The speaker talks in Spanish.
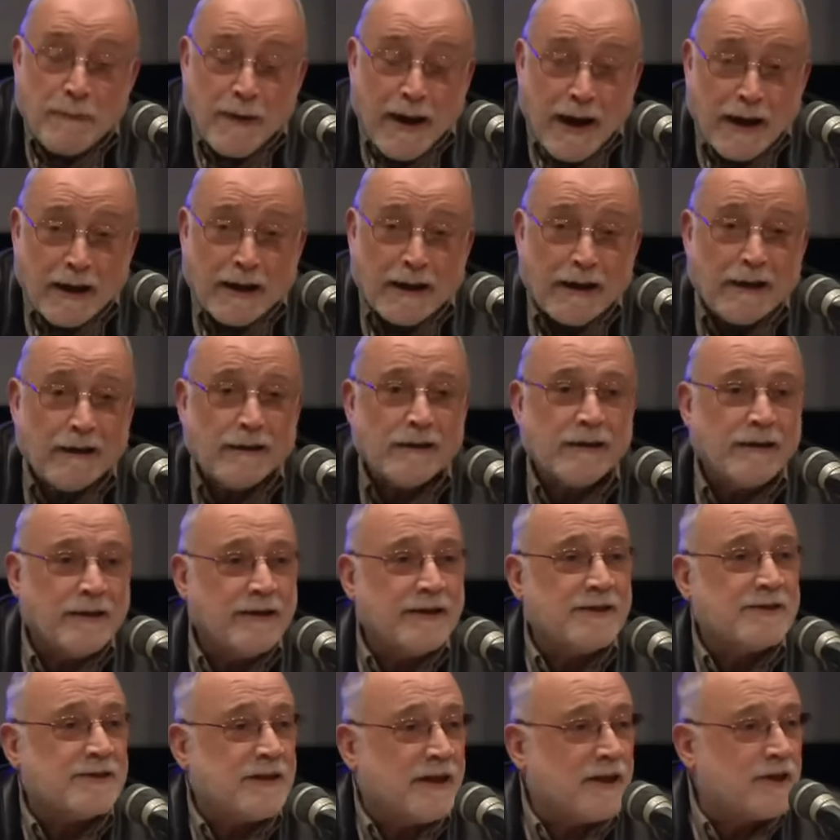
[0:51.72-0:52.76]
paga,
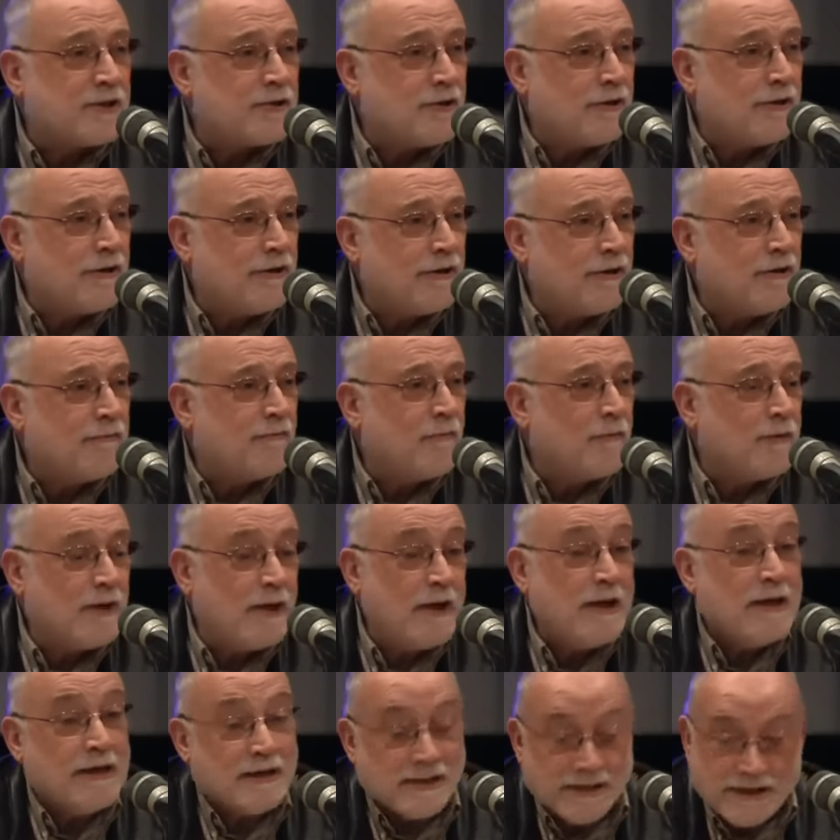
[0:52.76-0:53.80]
esta
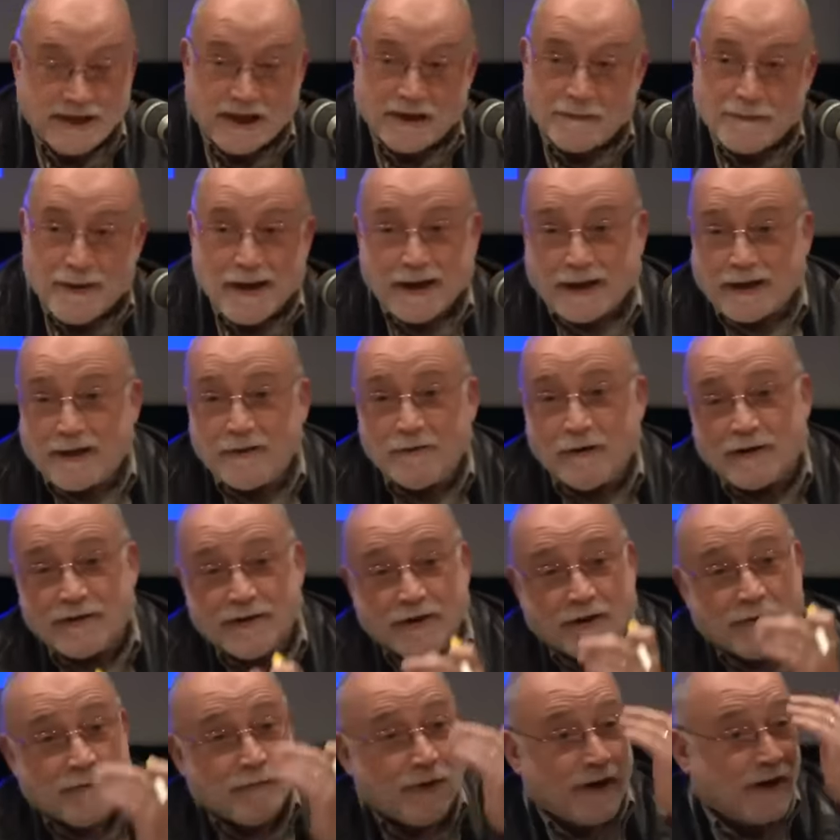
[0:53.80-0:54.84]
móvil, sí que paga, no
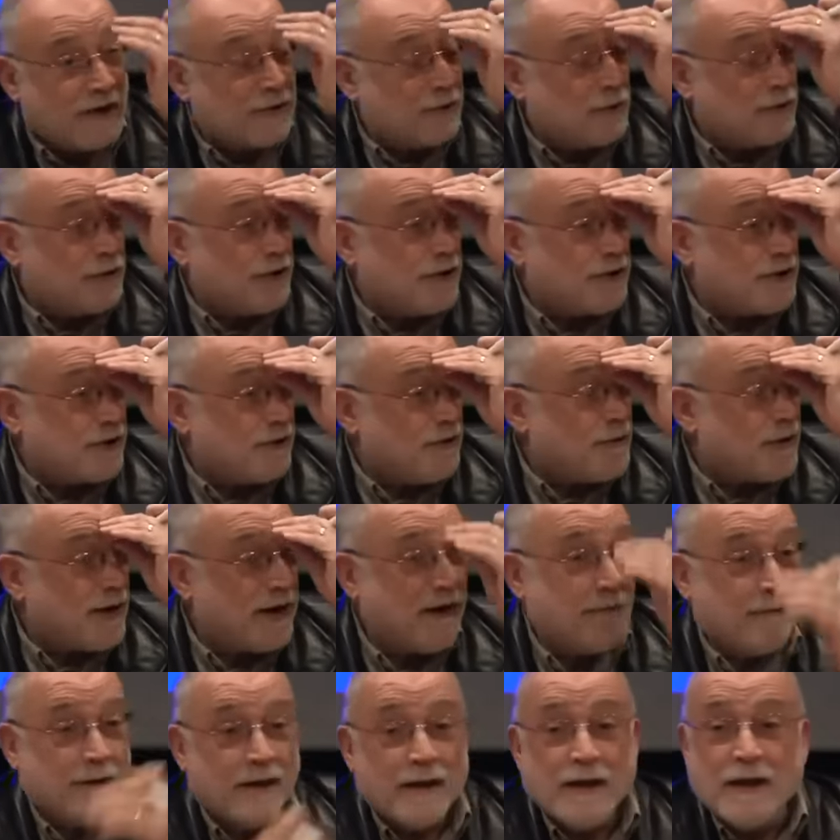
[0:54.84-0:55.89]
hace como las otras que no
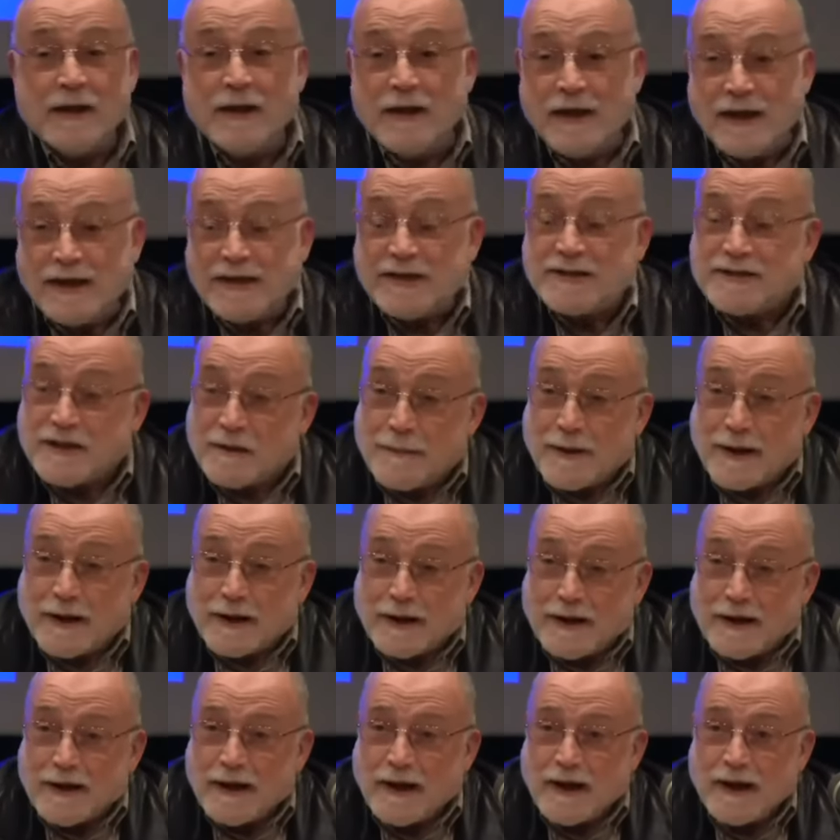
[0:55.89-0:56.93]
pagaban, esta
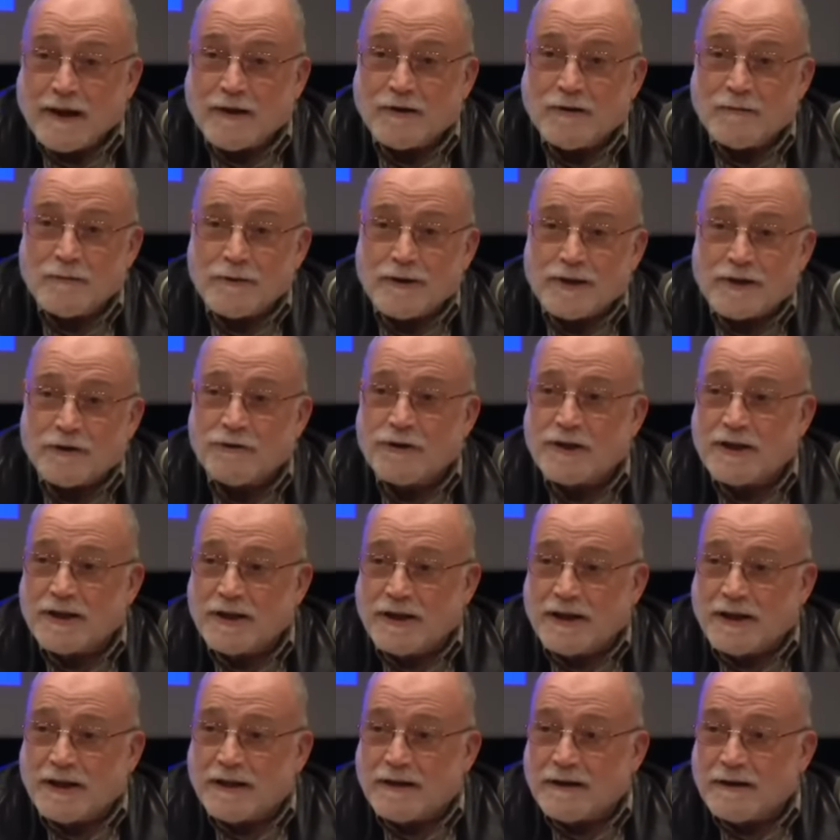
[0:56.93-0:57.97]
paga al gobierno de
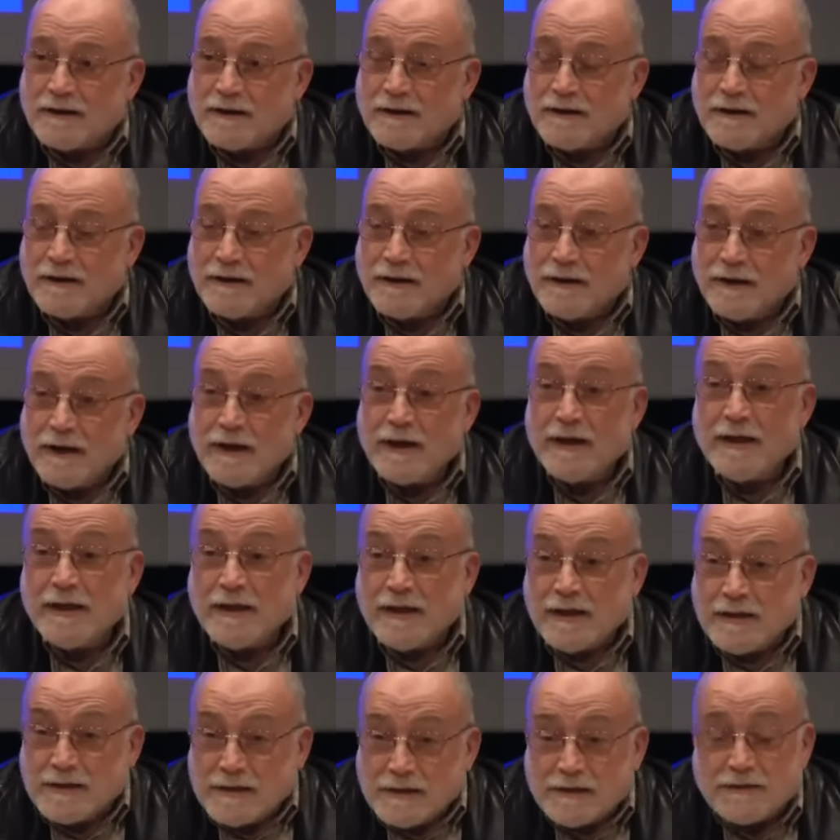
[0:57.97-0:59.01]
Guinea.
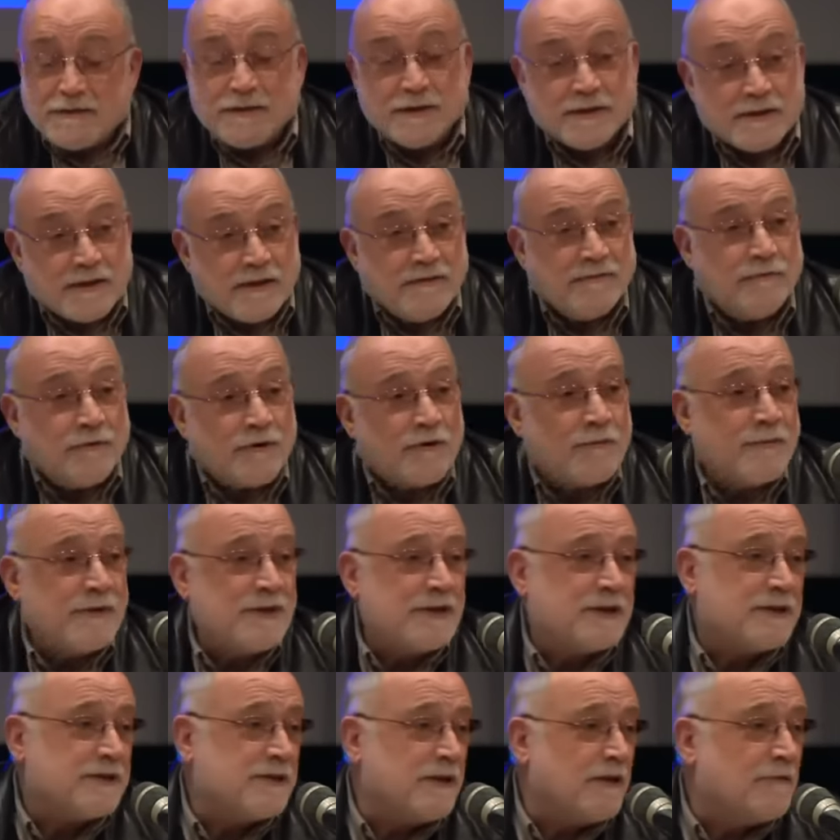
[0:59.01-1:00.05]
Y dice este informe
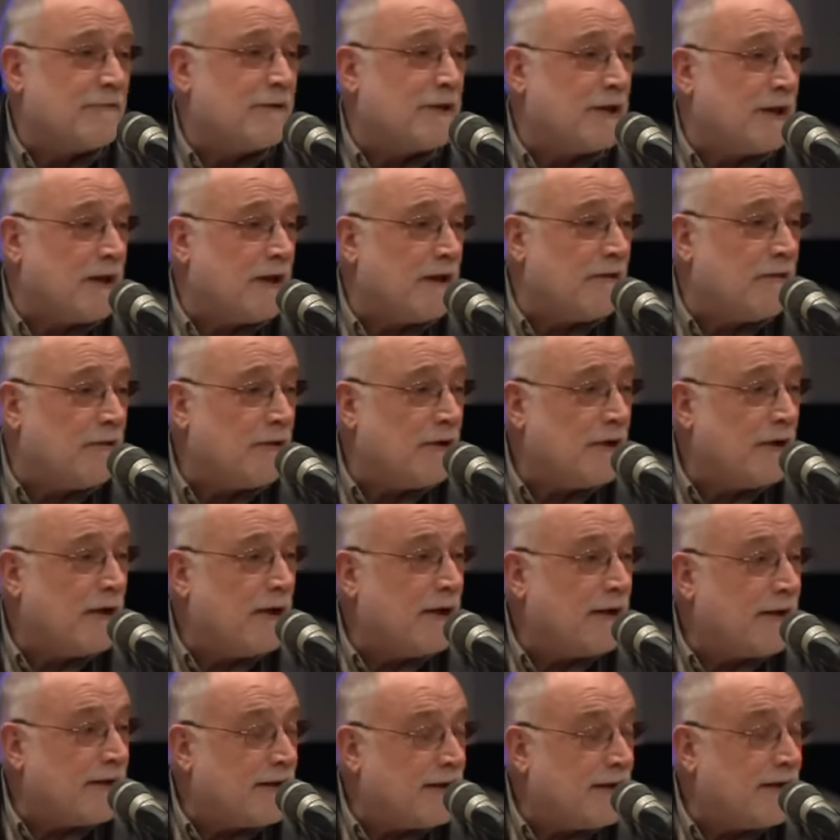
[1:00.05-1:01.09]
del Senado americano
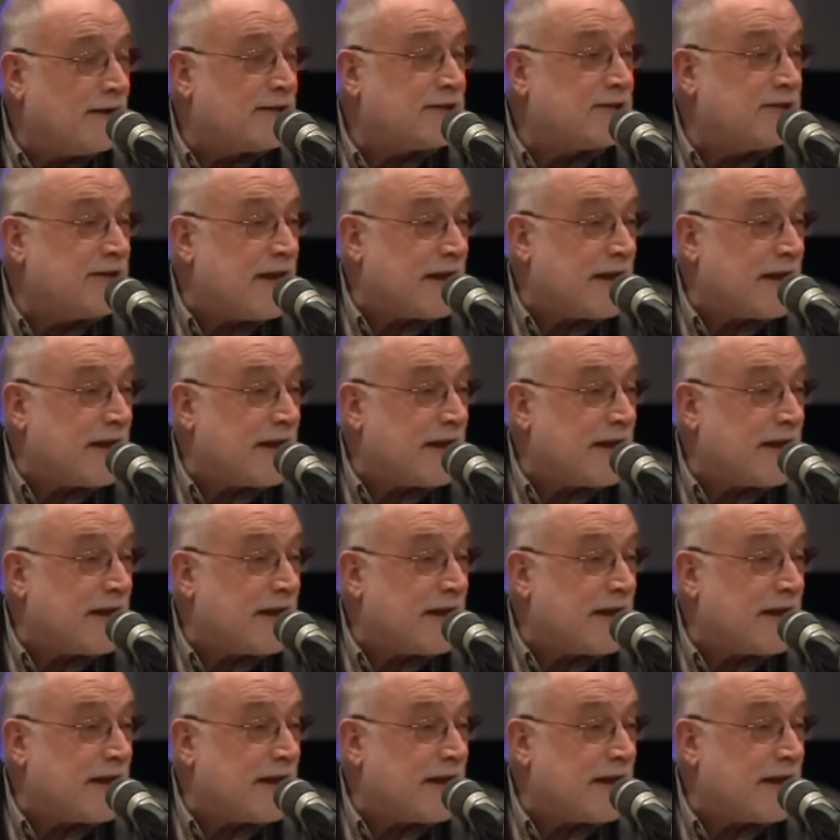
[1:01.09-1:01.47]
que si